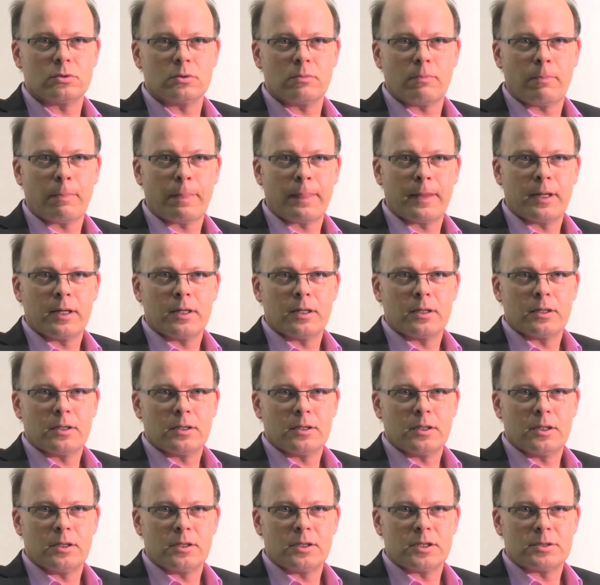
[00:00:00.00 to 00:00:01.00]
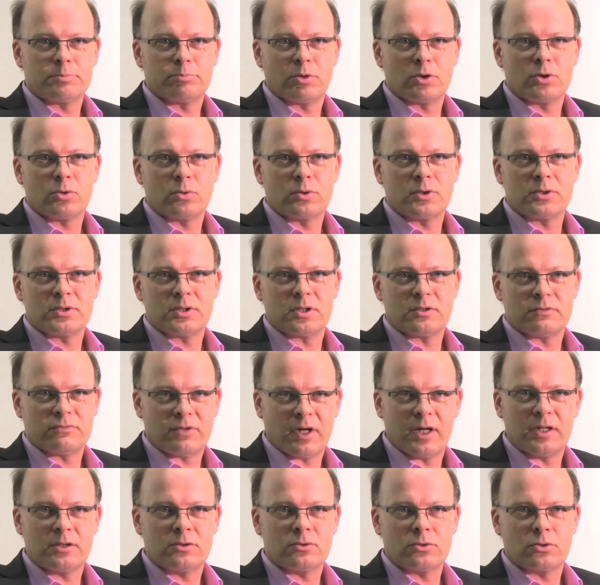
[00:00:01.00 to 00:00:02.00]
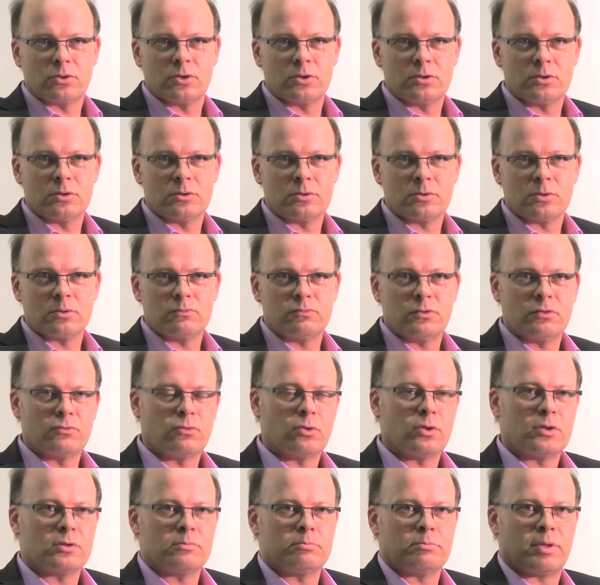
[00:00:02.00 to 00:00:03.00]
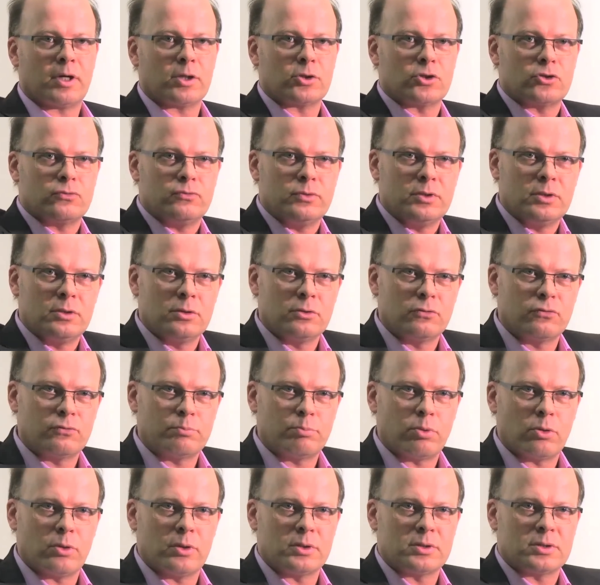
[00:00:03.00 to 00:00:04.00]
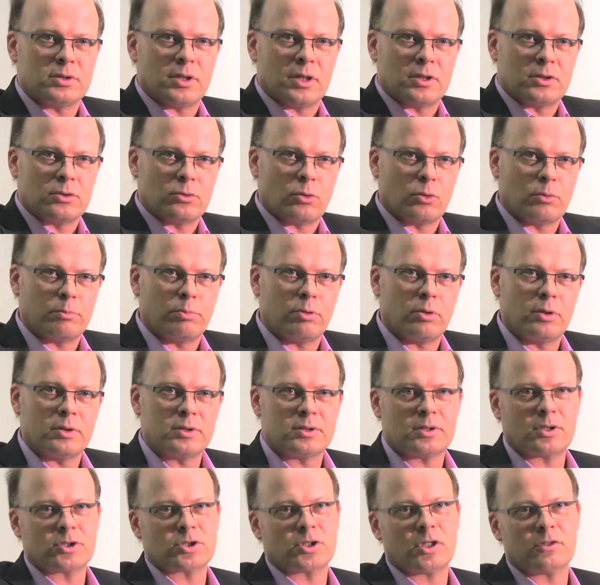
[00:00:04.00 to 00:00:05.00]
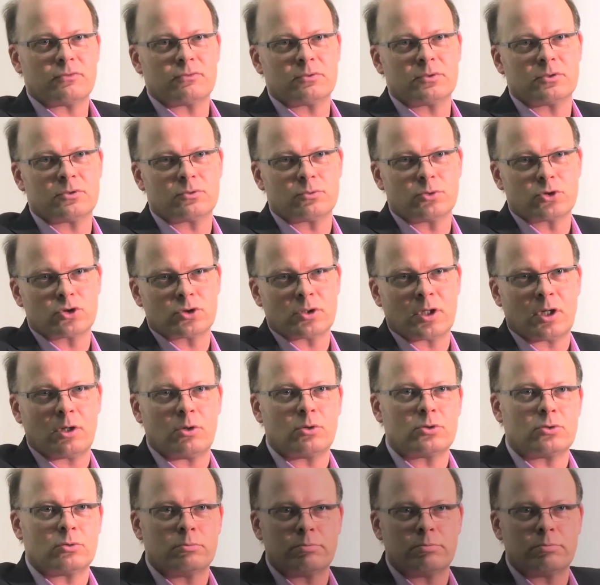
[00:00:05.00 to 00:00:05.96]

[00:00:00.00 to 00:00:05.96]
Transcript: Wirkung äh, des Produktes entfalten können. Und wir wollten praktisch wie ein Luftpolster, ein Druckpolster schaffen zwischen